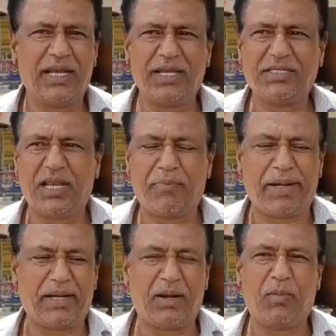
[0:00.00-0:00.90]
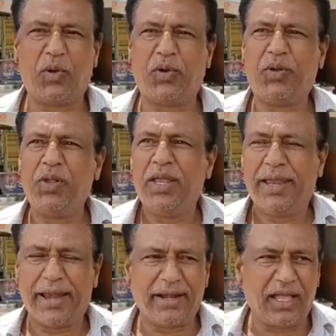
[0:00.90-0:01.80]
ఇచ్చల పట్టణంలో
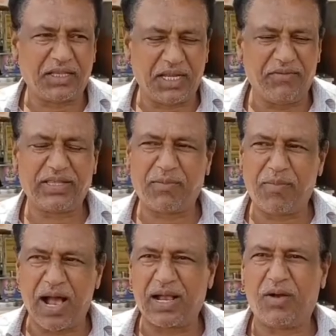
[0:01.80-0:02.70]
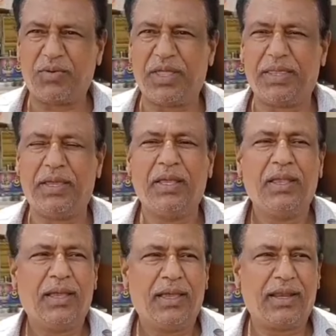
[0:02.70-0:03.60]
ఎండ తీవ్రత బాగా ఉన్నది
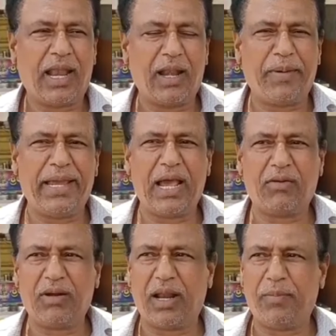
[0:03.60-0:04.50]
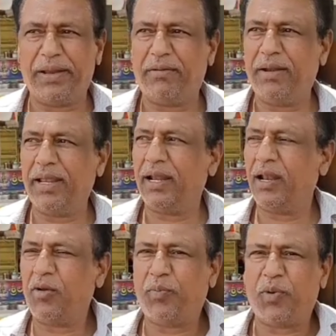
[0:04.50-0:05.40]
నలభై ఆరు నలభై ఏడు
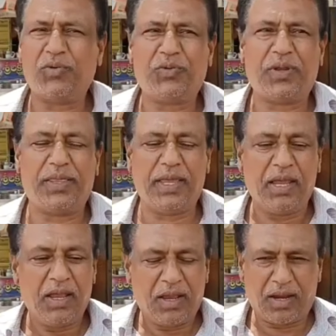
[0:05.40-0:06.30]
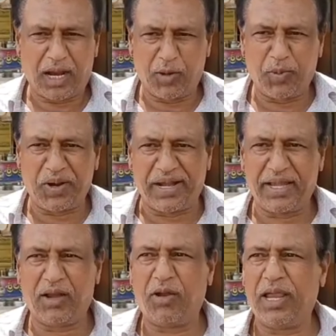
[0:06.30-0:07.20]
డిగ్రీలకు పోతున్నది గల్ఫ్
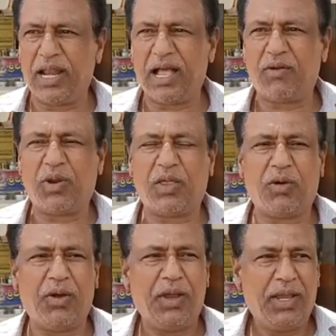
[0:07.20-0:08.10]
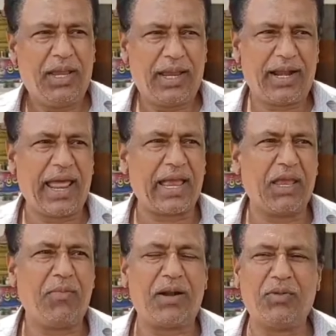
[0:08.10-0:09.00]
కంట్రీలో ఎలా ఉన్నదో ఇక్కడ
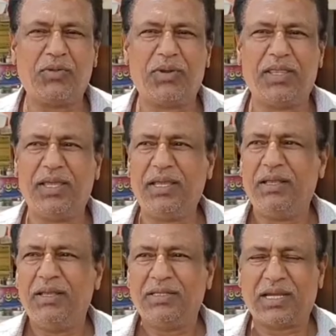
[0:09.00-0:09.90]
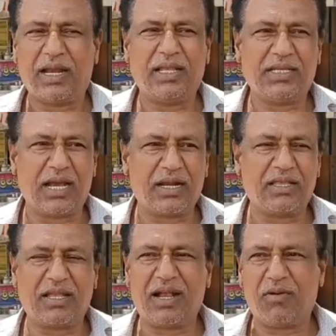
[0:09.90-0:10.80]
అగ్గి మండుతున్నది చాలా
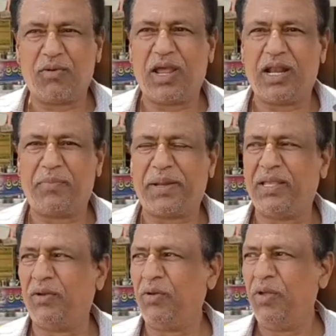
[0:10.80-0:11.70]
జాగ్రత్తగా ఉండాలి ప్రజలు